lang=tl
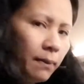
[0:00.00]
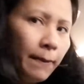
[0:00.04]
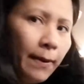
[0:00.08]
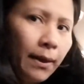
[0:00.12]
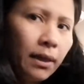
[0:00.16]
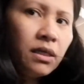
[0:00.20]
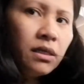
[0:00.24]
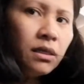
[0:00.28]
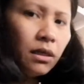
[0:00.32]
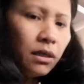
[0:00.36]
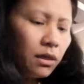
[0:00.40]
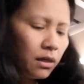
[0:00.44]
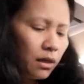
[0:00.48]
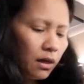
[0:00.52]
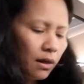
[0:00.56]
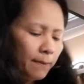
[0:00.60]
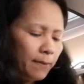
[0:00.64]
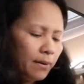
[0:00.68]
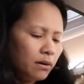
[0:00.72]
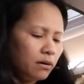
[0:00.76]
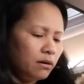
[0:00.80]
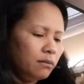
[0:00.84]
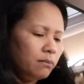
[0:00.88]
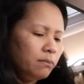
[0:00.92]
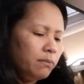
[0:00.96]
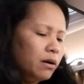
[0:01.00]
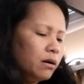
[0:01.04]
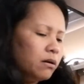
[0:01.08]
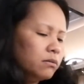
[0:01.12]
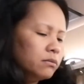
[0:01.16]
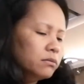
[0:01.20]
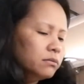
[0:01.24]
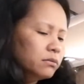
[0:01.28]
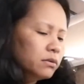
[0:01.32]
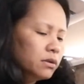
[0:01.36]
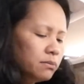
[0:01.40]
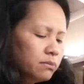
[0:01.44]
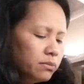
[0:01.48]
Pag hindi ka nakapaglaba,
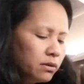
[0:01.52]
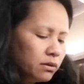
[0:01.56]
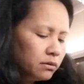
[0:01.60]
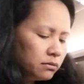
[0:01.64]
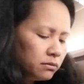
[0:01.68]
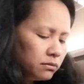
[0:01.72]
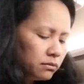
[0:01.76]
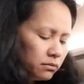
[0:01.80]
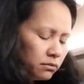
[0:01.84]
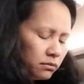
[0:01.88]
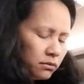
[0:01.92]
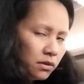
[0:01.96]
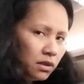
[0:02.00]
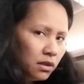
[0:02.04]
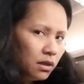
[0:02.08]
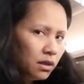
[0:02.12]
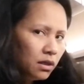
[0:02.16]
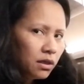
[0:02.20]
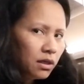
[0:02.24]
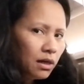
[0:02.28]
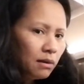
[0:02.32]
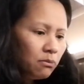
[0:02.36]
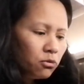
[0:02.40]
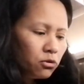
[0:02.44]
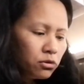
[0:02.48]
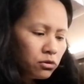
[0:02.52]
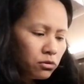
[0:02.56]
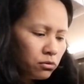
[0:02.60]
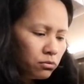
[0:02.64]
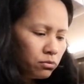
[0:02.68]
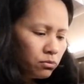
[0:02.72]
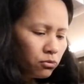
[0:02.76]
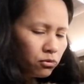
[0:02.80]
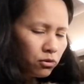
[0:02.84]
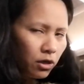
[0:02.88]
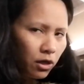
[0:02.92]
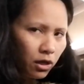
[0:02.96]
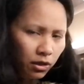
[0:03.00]
hindi pa. Gamuson
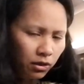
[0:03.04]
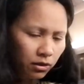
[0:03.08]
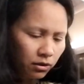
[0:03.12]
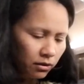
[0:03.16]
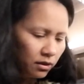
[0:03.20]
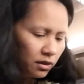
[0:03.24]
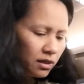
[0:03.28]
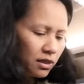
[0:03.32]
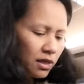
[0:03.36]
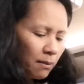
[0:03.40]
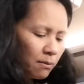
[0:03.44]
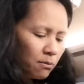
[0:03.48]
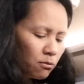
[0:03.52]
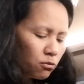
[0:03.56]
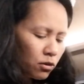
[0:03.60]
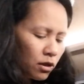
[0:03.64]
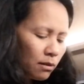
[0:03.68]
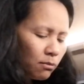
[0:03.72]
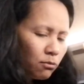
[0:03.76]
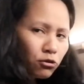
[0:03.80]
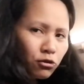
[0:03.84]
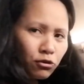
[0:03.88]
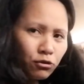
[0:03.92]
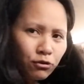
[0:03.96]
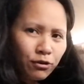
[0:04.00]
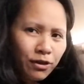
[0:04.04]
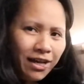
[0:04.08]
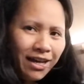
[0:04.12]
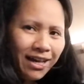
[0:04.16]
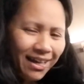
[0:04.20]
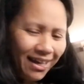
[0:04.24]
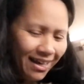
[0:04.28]
mo na. Gam, gamuson.